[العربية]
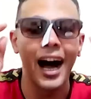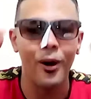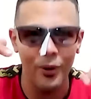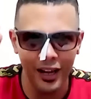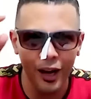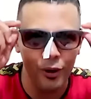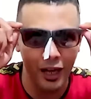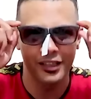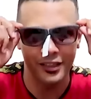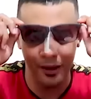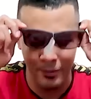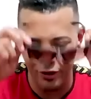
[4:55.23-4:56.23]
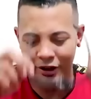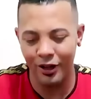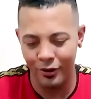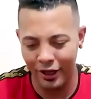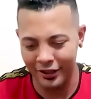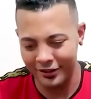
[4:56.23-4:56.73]
اوريها لكم على الطقم اوريها
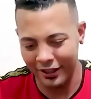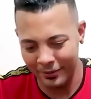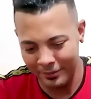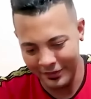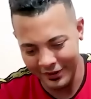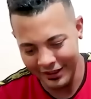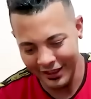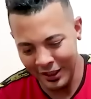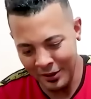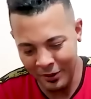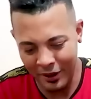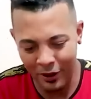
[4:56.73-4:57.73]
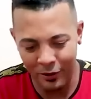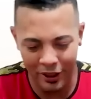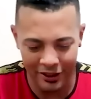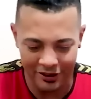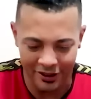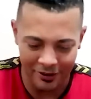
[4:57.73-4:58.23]
لكم على الطقم اوريها لكم
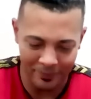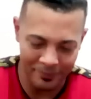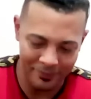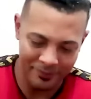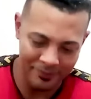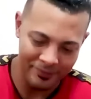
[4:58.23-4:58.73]
على الطقم